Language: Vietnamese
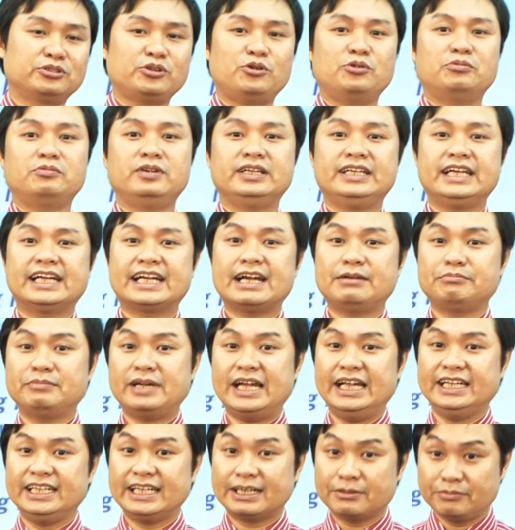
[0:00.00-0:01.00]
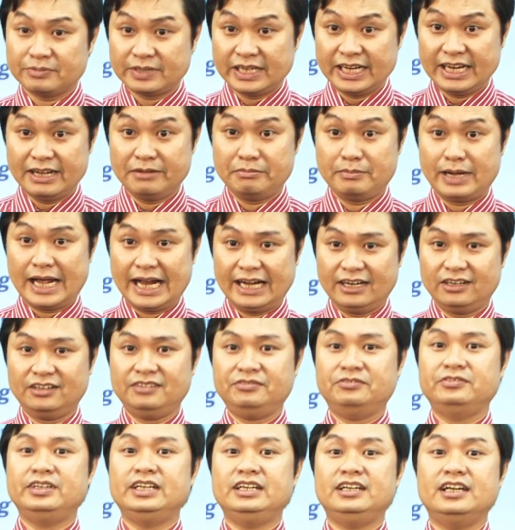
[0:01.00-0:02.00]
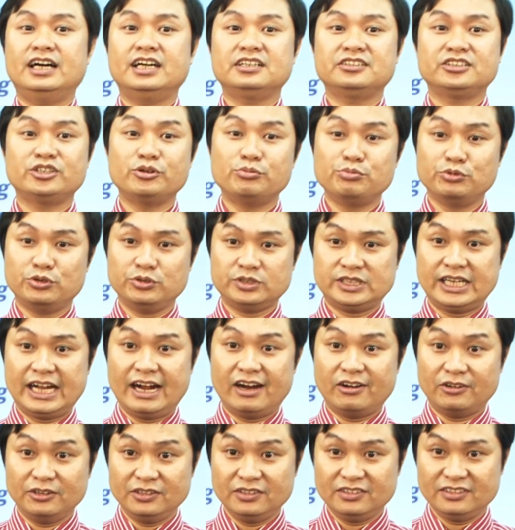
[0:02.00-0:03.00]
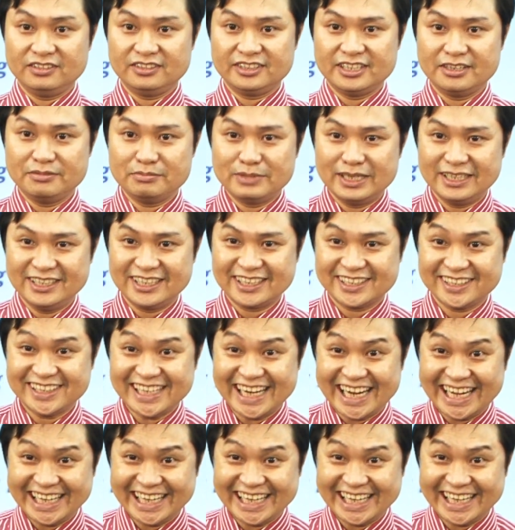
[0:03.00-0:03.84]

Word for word: thuộc về giai cấp này giai cấp kia mà nó vì lợi ích chung của xã hội chứng minh rất dễ